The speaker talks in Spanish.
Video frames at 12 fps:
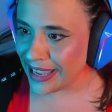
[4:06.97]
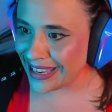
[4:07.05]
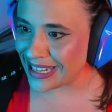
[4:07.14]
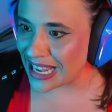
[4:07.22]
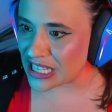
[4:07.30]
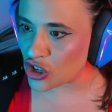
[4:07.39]
y
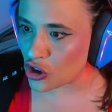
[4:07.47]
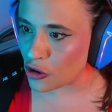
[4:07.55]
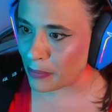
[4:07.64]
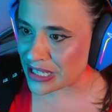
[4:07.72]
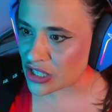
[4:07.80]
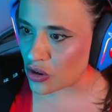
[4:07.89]
las
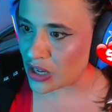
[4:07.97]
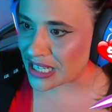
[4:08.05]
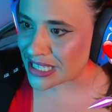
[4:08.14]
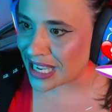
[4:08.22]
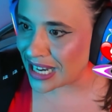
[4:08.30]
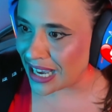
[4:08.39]
ropas con
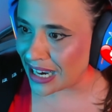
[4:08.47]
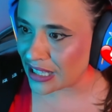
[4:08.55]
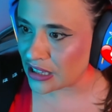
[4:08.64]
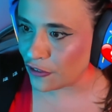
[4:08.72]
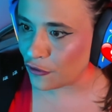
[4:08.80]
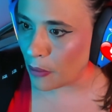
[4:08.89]
las que la
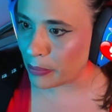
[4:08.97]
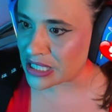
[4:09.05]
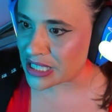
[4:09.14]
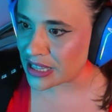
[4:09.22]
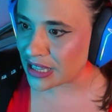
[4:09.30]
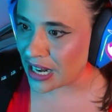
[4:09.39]
gente fue a
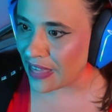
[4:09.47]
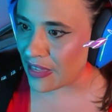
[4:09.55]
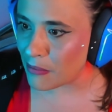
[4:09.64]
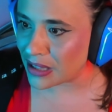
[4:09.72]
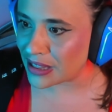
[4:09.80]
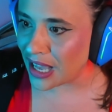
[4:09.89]
presentar la
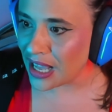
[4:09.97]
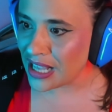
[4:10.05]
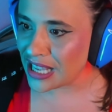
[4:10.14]
demanda